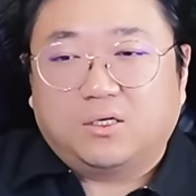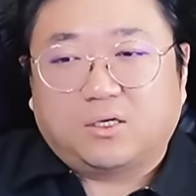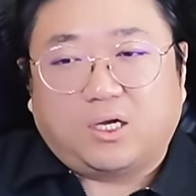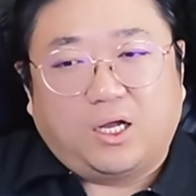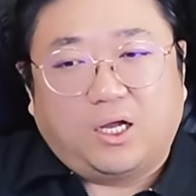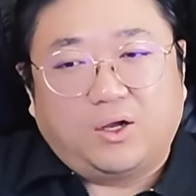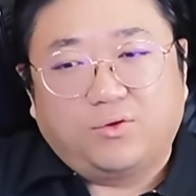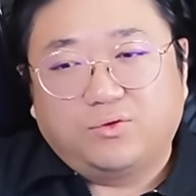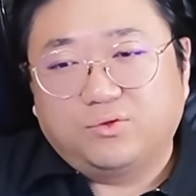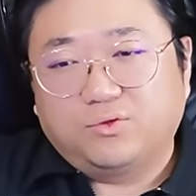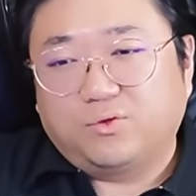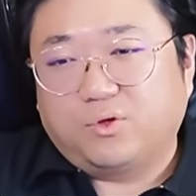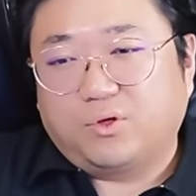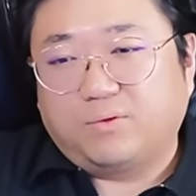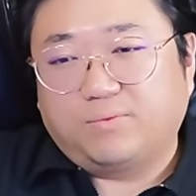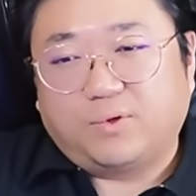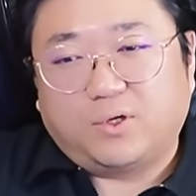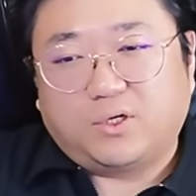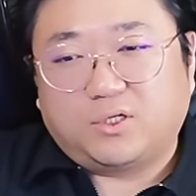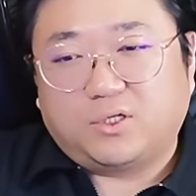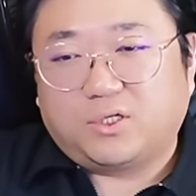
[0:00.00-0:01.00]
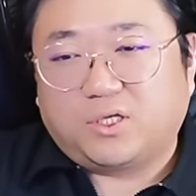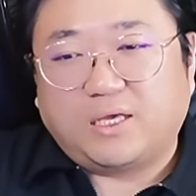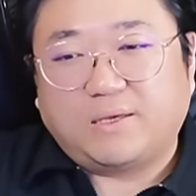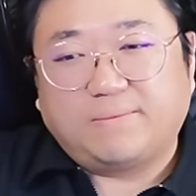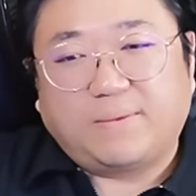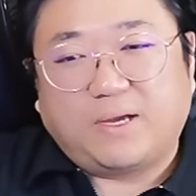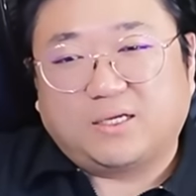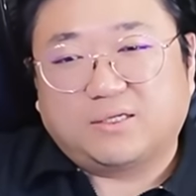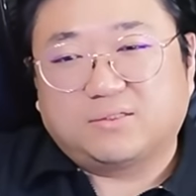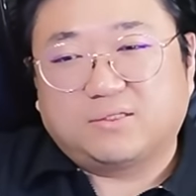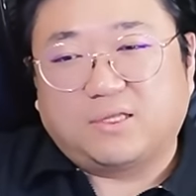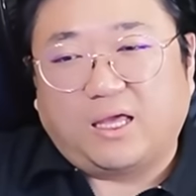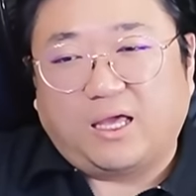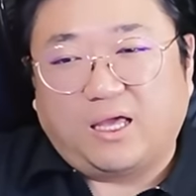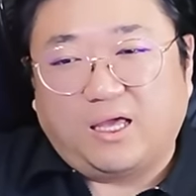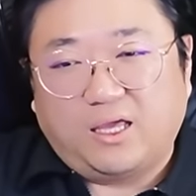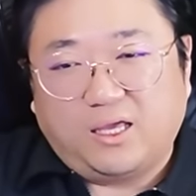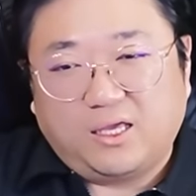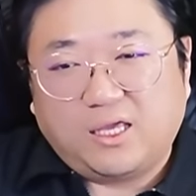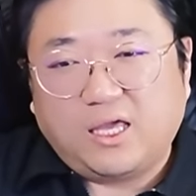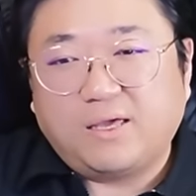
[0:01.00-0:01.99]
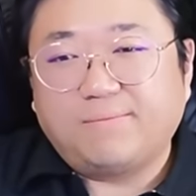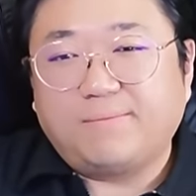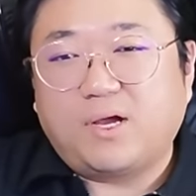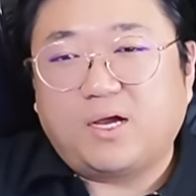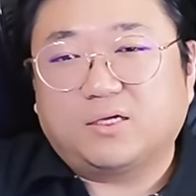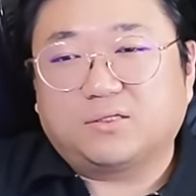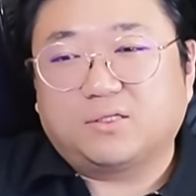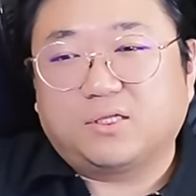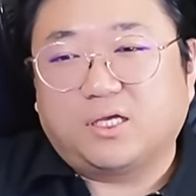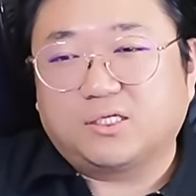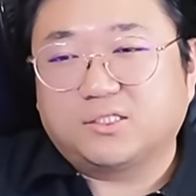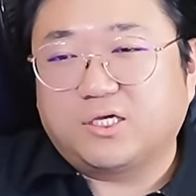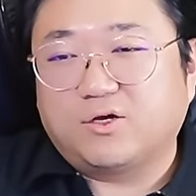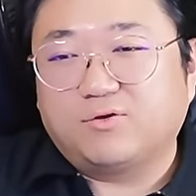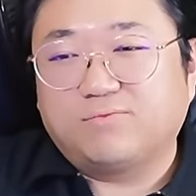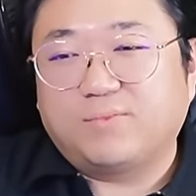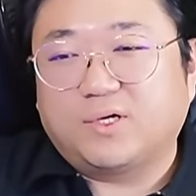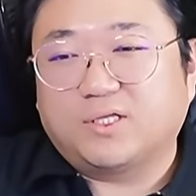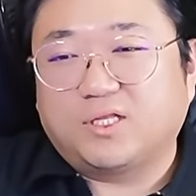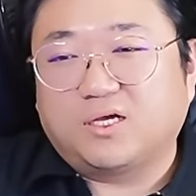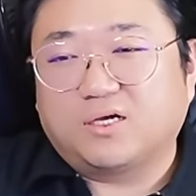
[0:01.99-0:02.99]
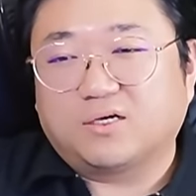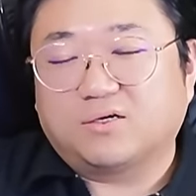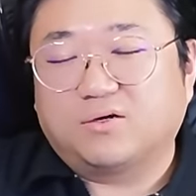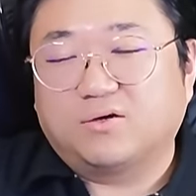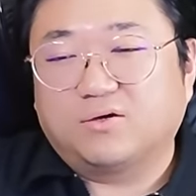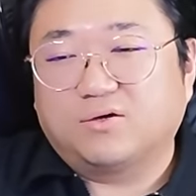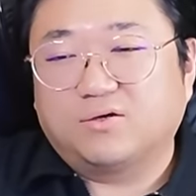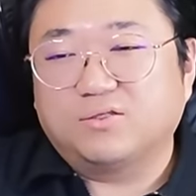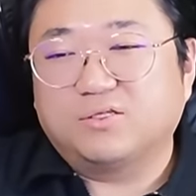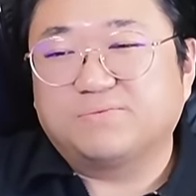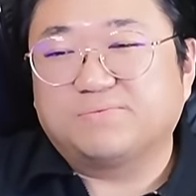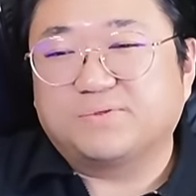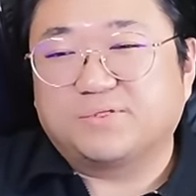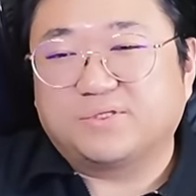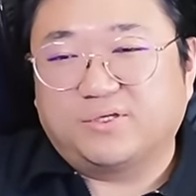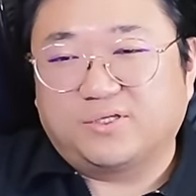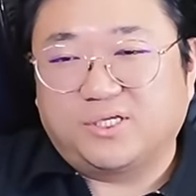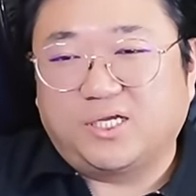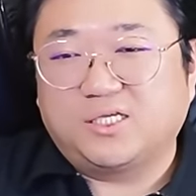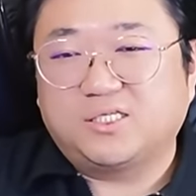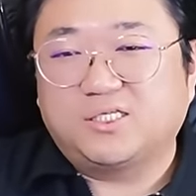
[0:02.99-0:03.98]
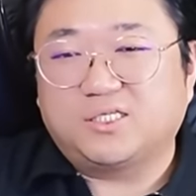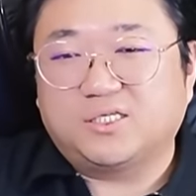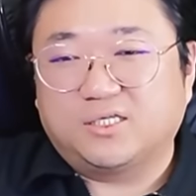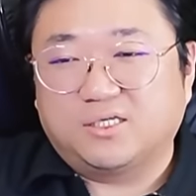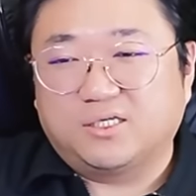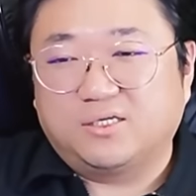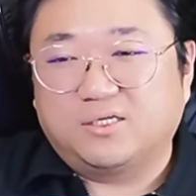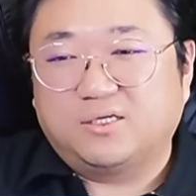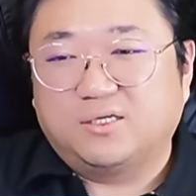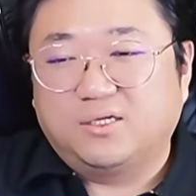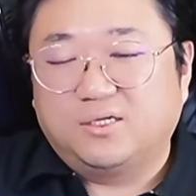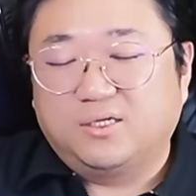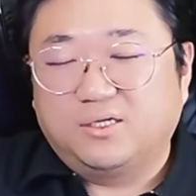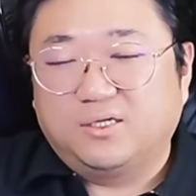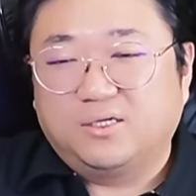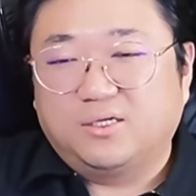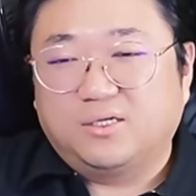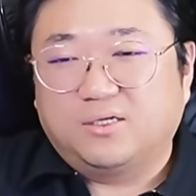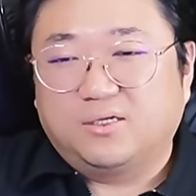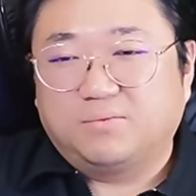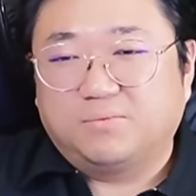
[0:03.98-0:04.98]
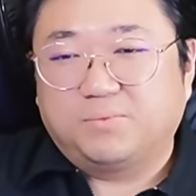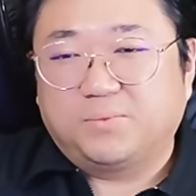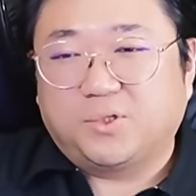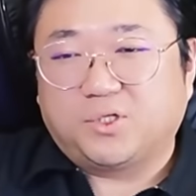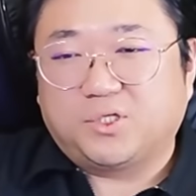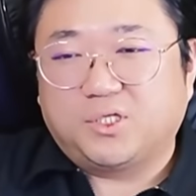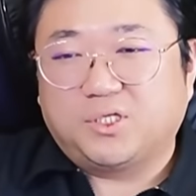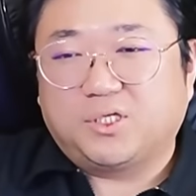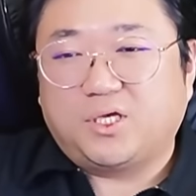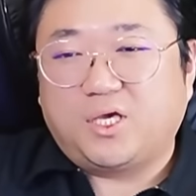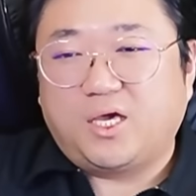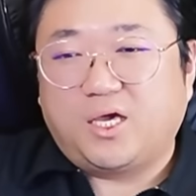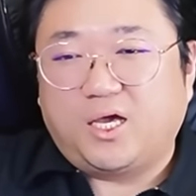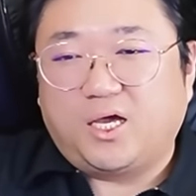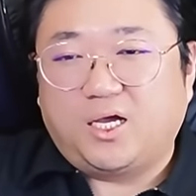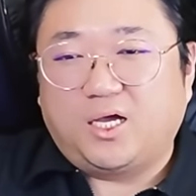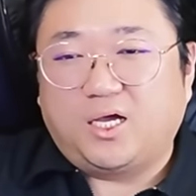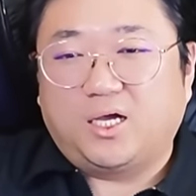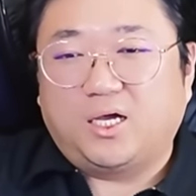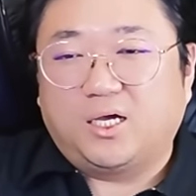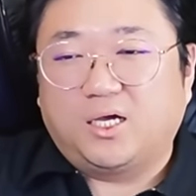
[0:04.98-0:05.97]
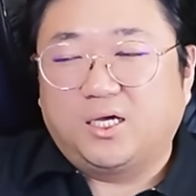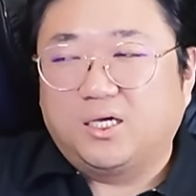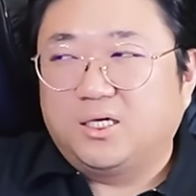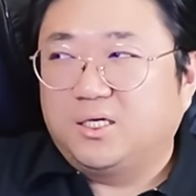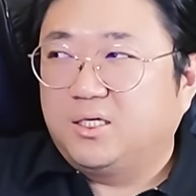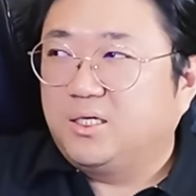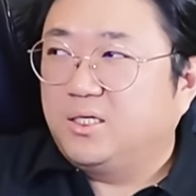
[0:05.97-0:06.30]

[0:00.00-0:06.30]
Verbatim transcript: 강원도가 뭐 그렇게 막 되게 막 내세울 만한 그런 건 없어 사실 뭐 끼케야